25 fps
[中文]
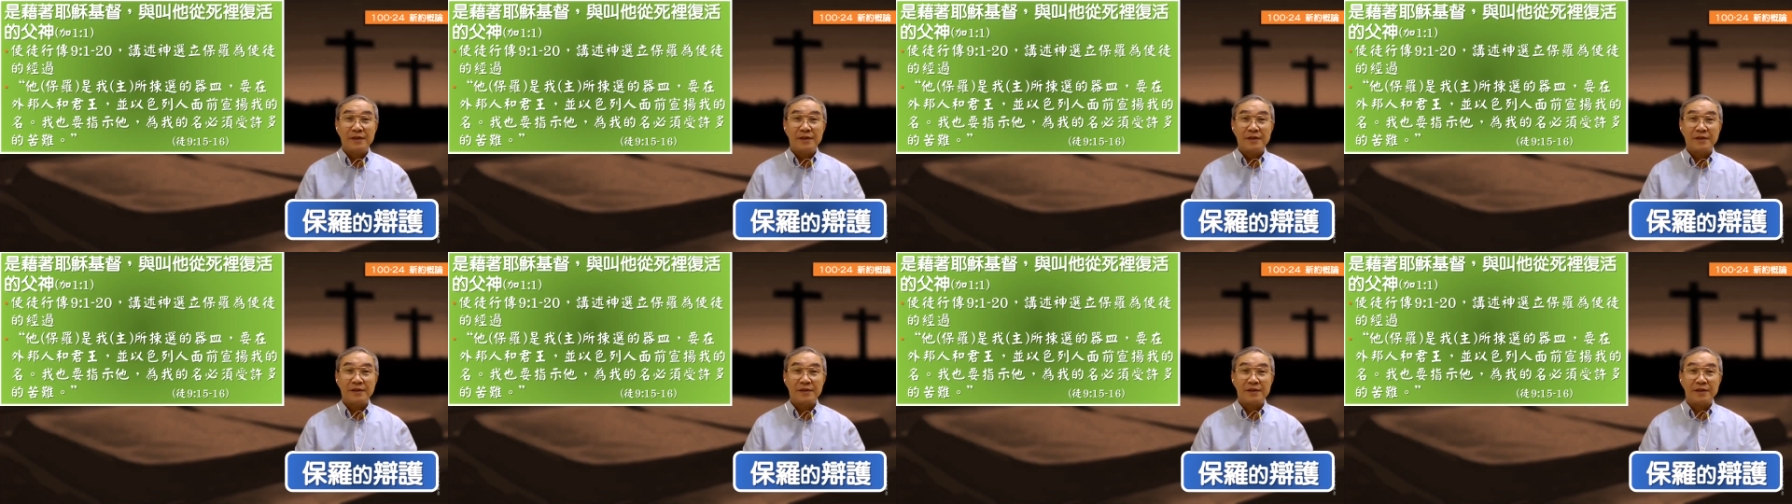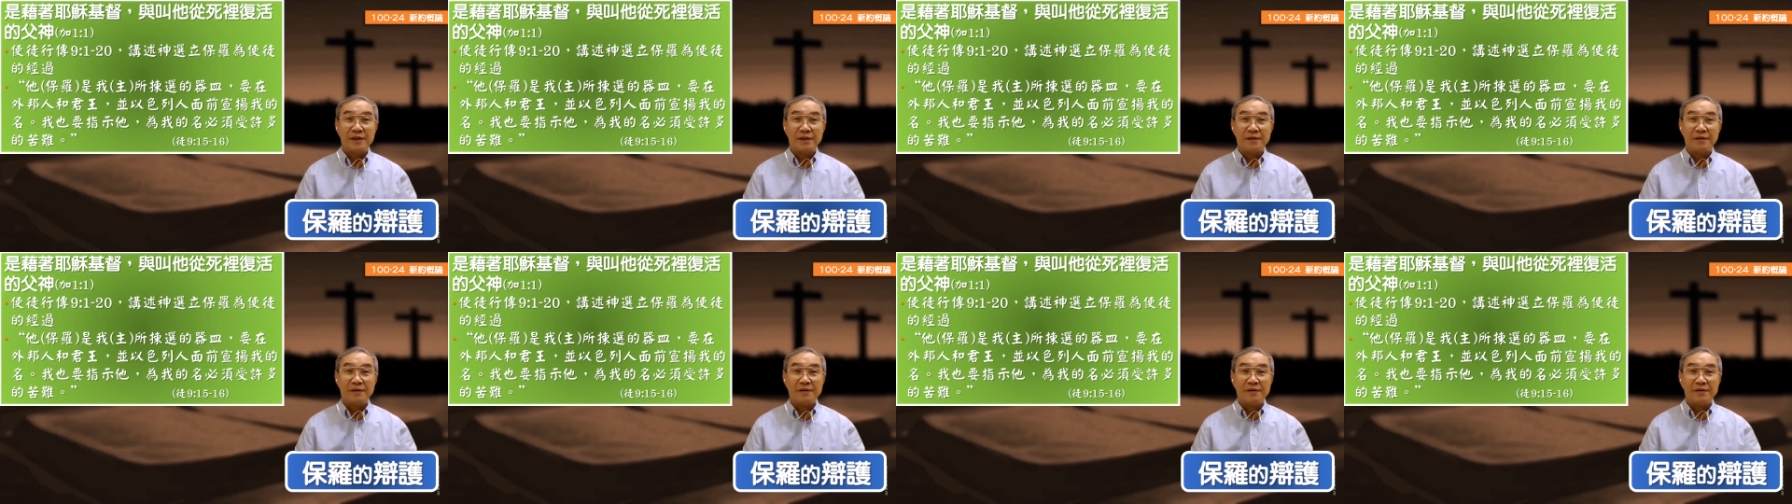
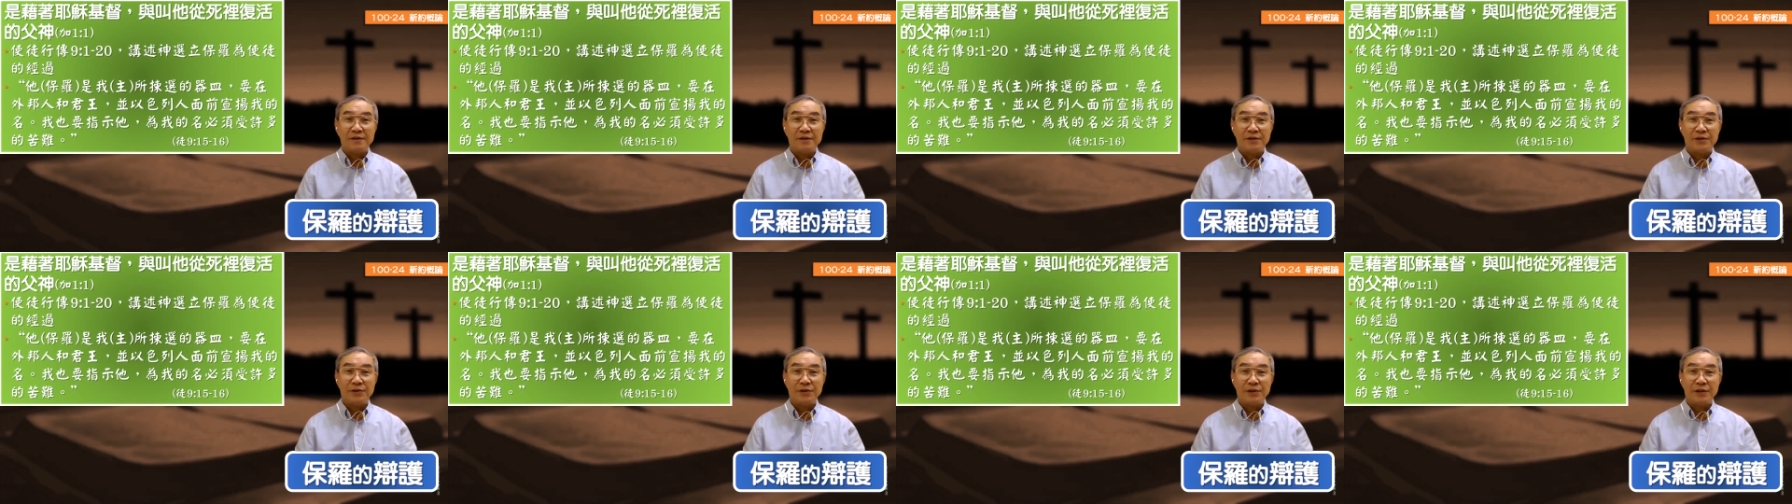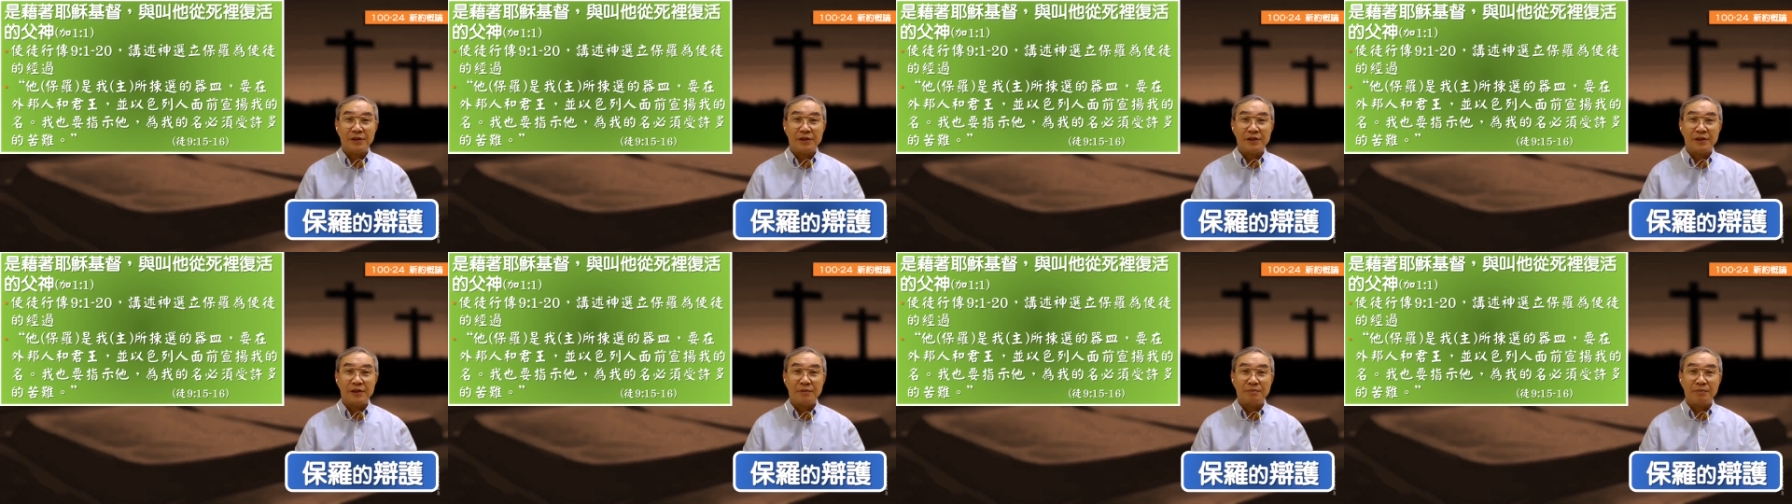神
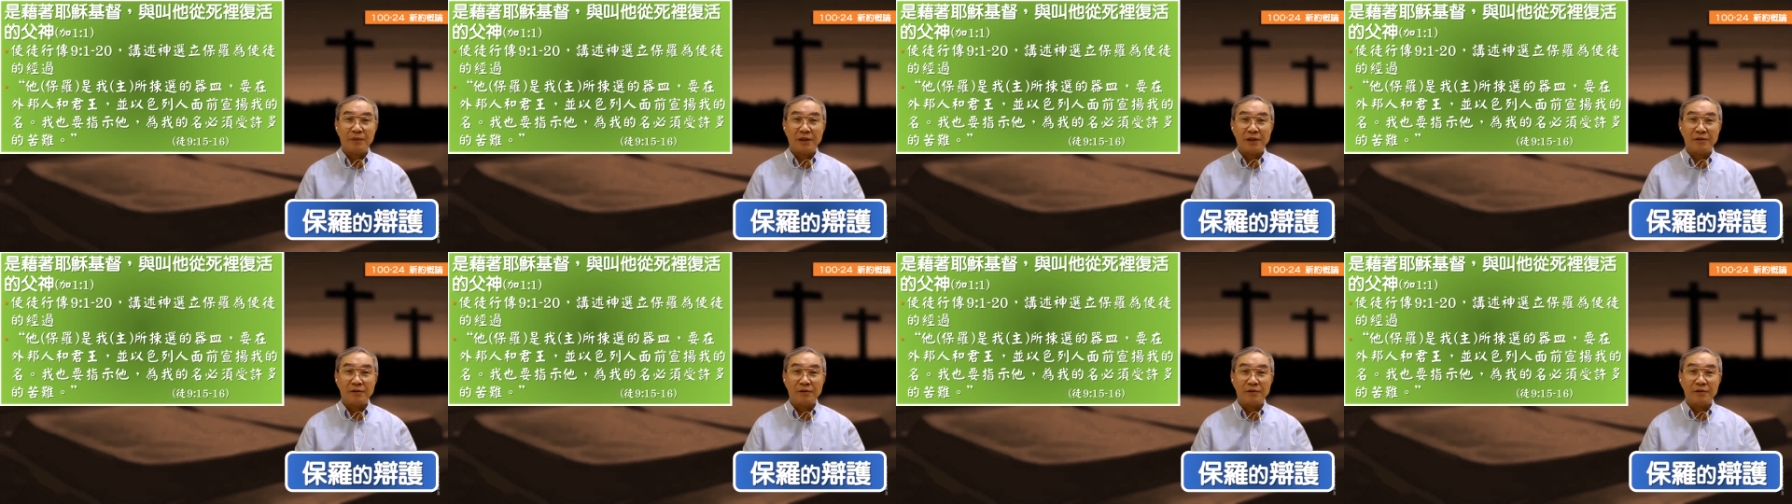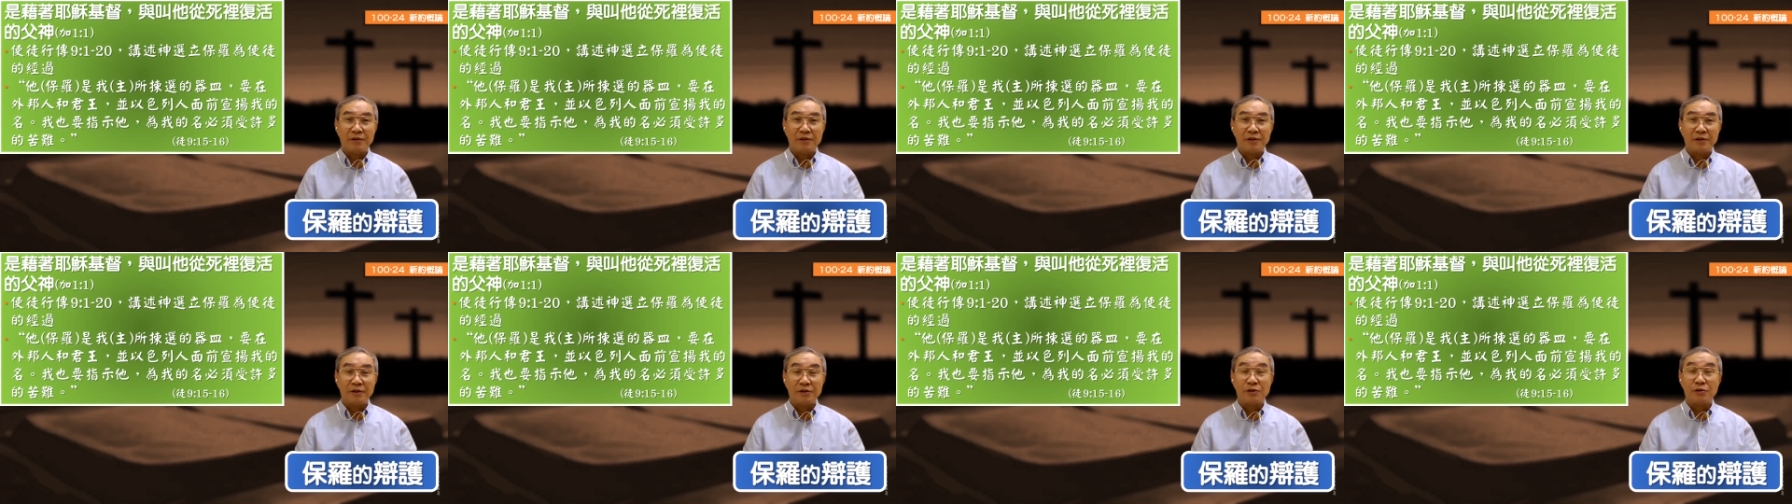选立保罗哦，